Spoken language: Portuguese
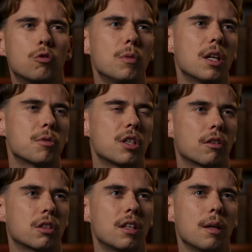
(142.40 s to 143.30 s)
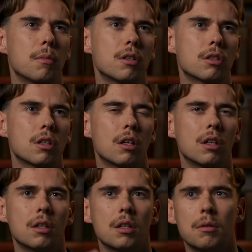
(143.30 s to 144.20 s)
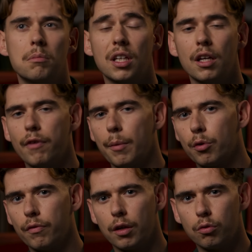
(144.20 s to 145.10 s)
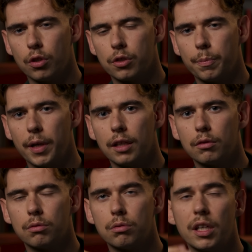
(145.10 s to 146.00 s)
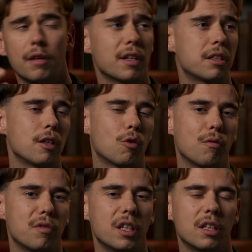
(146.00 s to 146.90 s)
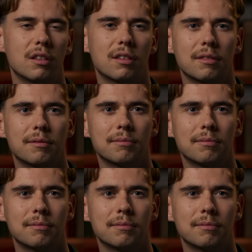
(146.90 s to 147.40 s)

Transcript: que dominamos certos temas, ninguém vai provar do nosso prato, ninguém vai ser inconveniente.